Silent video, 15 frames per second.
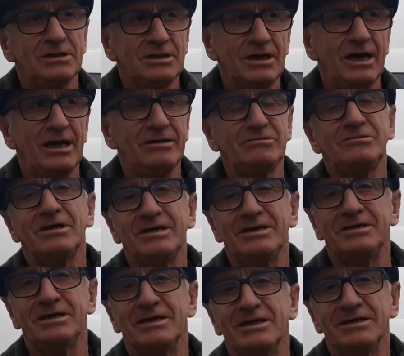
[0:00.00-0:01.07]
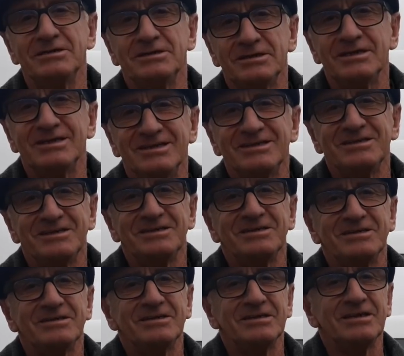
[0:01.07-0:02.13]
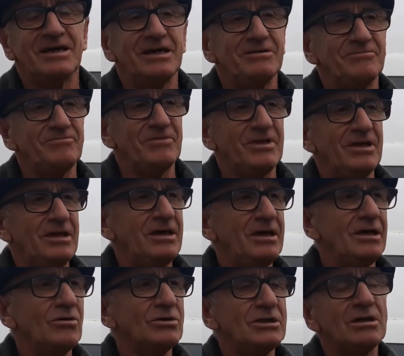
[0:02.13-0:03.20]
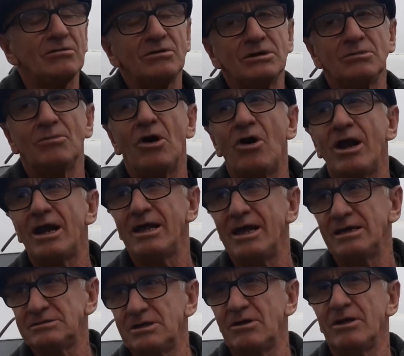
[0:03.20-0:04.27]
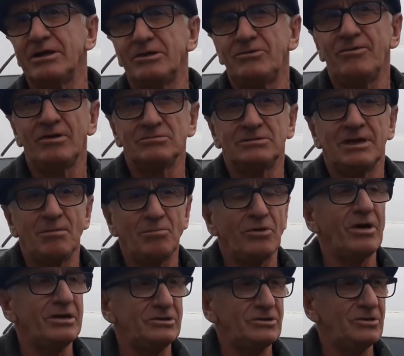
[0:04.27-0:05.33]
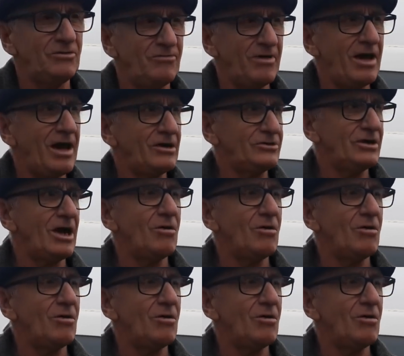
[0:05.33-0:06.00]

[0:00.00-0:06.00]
é isso aí daí. Uhum. Tá? E outra coisa, uma hora dessa, a hora que tiver um tempo, quando a gente tiver, achar